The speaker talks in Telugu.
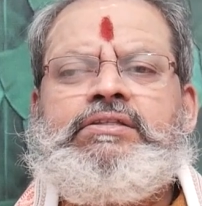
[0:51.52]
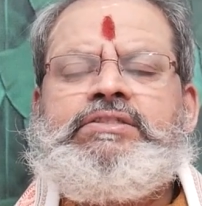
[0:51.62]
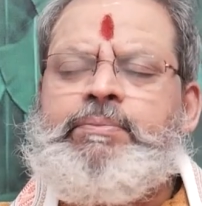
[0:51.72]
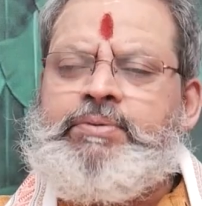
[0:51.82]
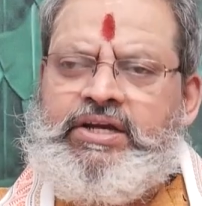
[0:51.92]

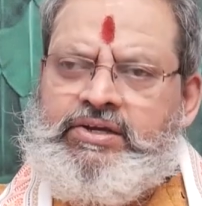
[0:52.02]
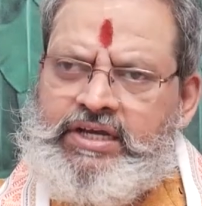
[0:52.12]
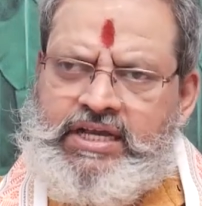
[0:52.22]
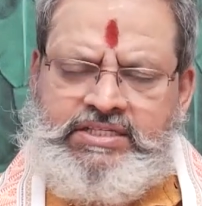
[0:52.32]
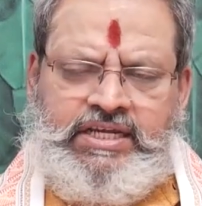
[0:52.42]

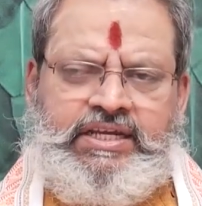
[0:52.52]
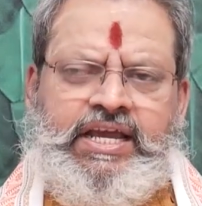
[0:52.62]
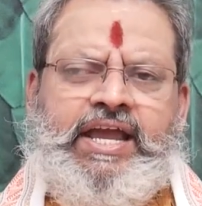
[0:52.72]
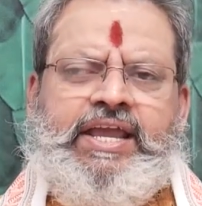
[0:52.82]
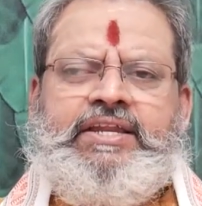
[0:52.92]
చెప్పినట్టుగా
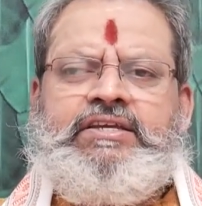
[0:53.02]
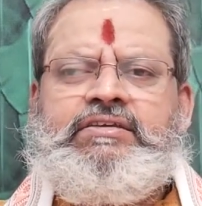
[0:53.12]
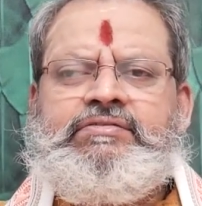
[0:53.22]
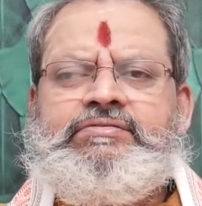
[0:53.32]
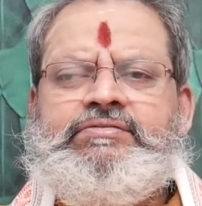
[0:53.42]
జరిగాయని
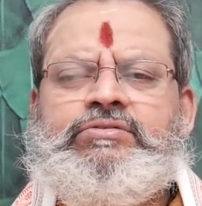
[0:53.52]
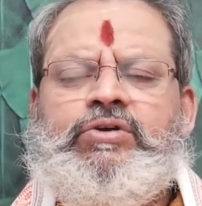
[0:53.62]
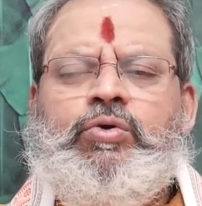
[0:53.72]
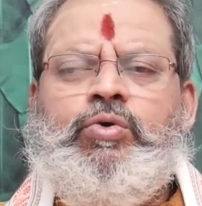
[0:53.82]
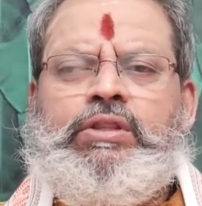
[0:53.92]

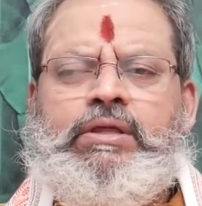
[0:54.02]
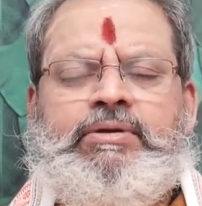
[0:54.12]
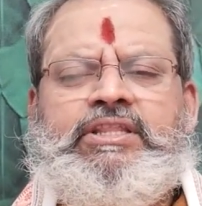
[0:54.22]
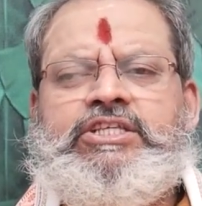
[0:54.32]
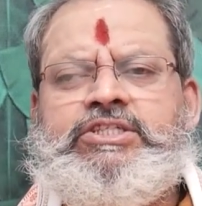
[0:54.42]

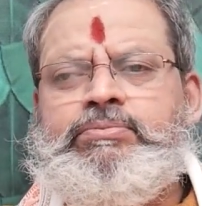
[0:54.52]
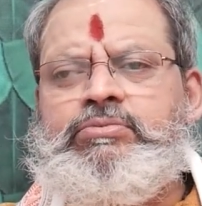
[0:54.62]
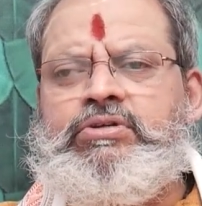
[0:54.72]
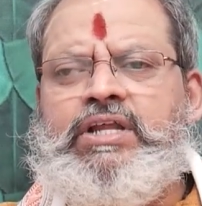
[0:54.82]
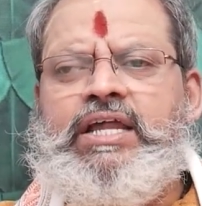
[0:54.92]
కొంతమంది
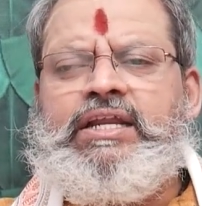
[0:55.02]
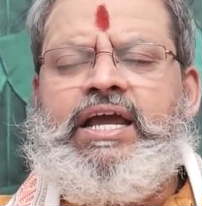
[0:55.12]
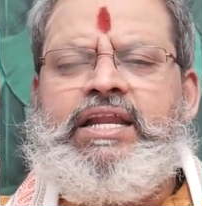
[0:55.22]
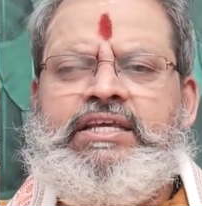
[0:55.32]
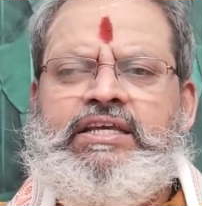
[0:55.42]
చెప్తున్నారు
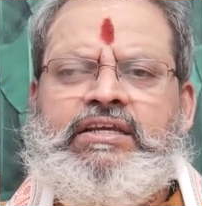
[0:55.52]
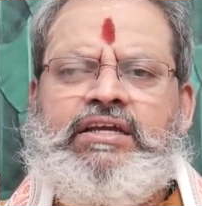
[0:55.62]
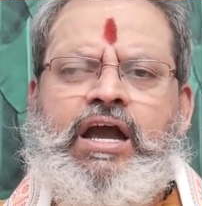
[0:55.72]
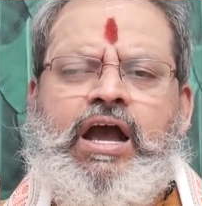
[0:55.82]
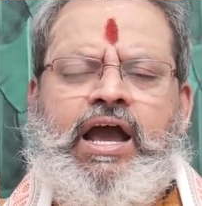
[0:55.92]
కానీ
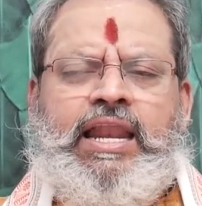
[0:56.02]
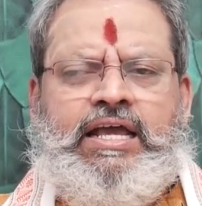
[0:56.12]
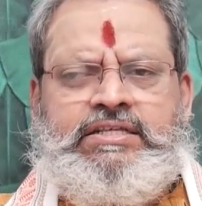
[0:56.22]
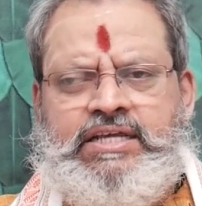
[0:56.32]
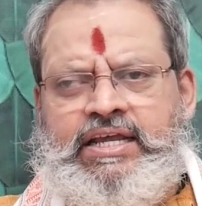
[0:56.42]
ఇంకా
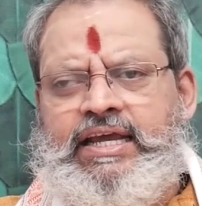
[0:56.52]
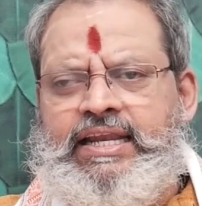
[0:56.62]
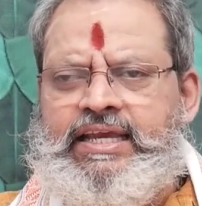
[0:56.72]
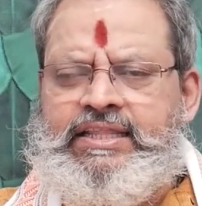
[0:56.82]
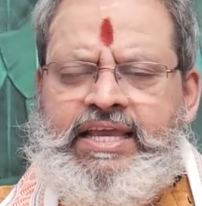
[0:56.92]
అలా
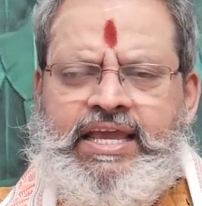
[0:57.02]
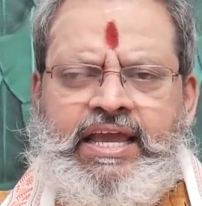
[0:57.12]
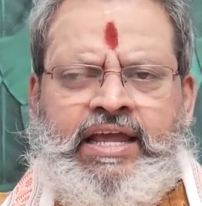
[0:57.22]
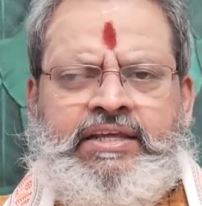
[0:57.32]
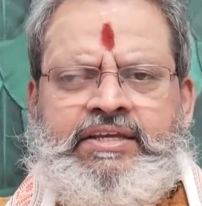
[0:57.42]
జరగలేదే
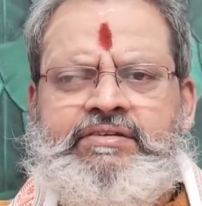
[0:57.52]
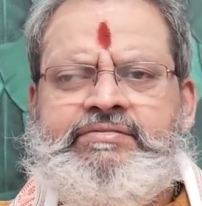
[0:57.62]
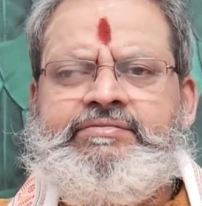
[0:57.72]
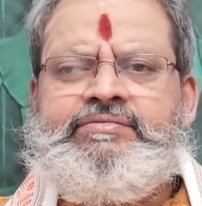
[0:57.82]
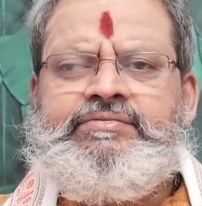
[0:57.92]
అని
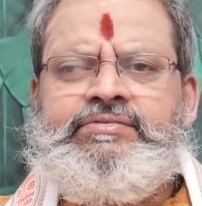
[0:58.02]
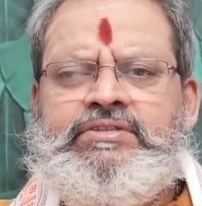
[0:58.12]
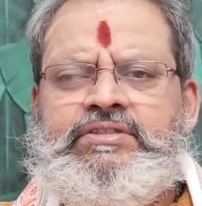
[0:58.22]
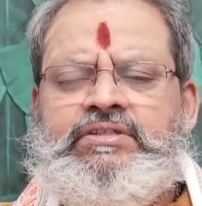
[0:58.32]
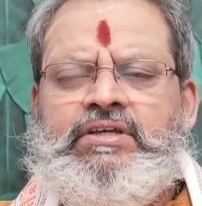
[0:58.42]

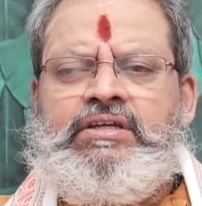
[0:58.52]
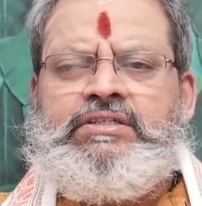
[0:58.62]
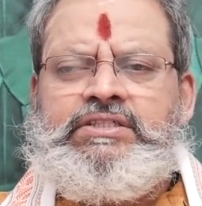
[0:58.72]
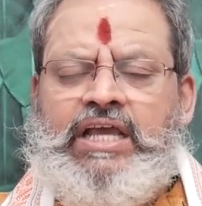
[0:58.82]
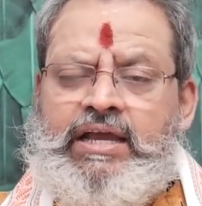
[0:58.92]

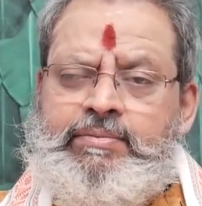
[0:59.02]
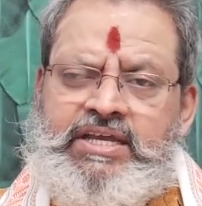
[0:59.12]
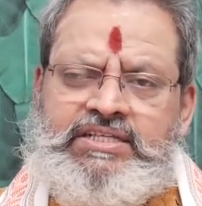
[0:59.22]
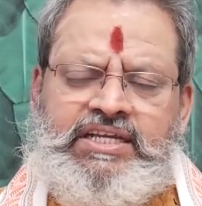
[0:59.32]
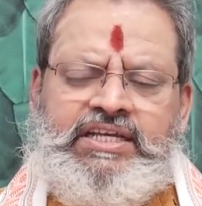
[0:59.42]

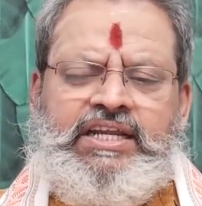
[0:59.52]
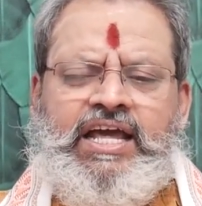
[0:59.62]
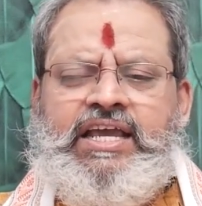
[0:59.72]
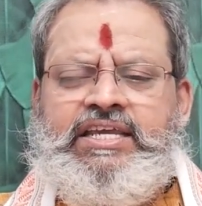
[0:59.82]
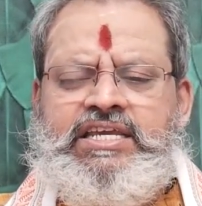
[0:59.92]
సగమే
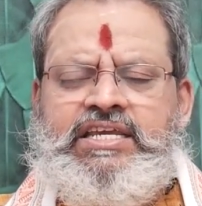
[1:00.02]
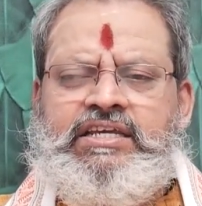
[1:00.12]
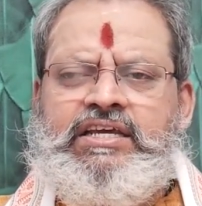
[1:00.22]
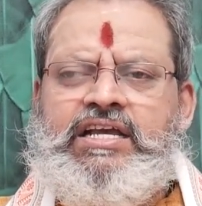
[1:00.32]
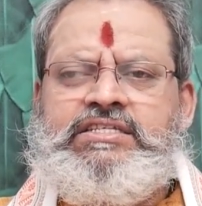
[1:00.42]
జరిగినాయి
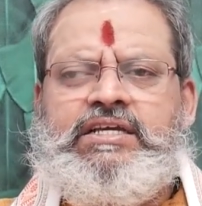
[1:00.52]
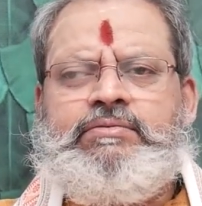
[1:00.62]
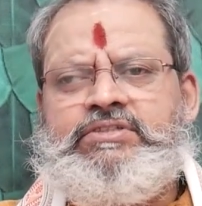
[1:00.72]
ఇంకా సగం